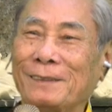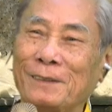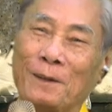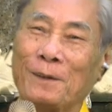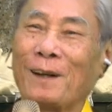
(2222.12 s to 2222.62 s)
tôi
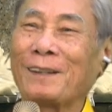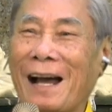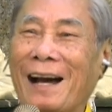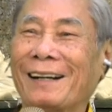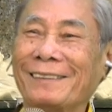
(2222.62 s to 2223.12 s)
vô đó ta
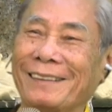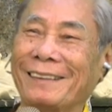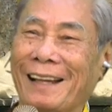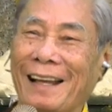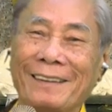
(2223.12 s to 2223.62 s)
ở,
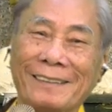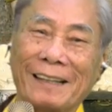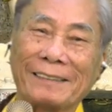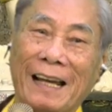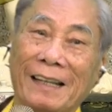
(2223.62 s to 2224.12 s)
tại nó
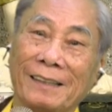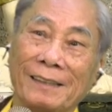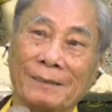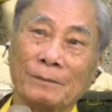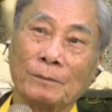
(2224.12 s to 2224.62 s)
sai được.
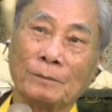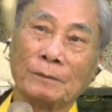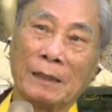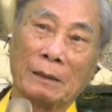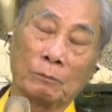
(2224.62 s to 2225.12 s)

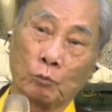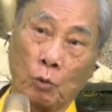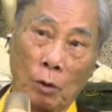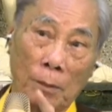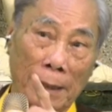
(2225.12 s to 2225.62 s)
Thấy không?
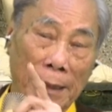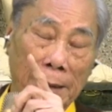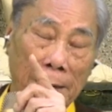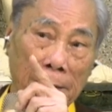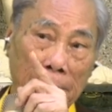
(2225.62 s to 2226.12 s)
Thỏa mãn
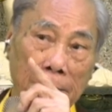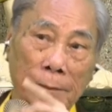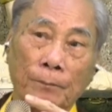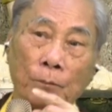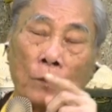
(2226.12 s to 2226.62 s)
cái
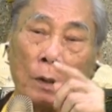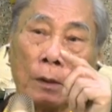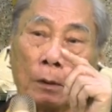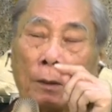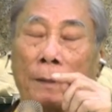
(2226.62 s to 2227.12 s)
tưởng.
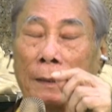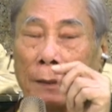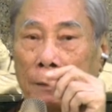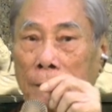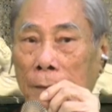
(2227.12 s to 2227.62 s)
Thỏa mãn
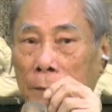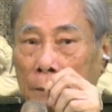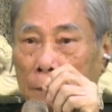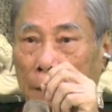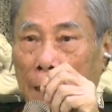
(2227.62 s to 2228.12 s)
cái
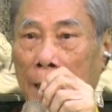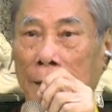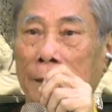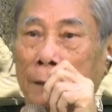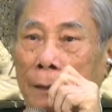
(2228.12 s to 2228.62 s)
tưởng và
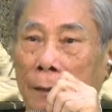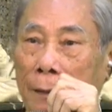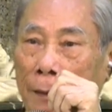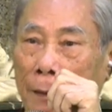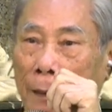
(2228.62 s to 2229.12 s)

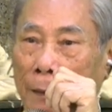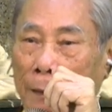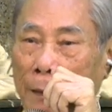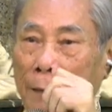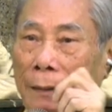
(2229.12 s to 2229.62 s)
cái
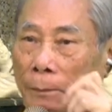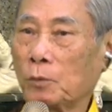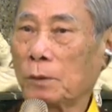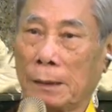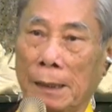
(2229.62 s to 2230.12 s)
kiến chấp
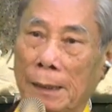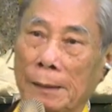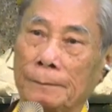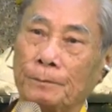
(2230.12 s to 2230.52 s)
của người ta.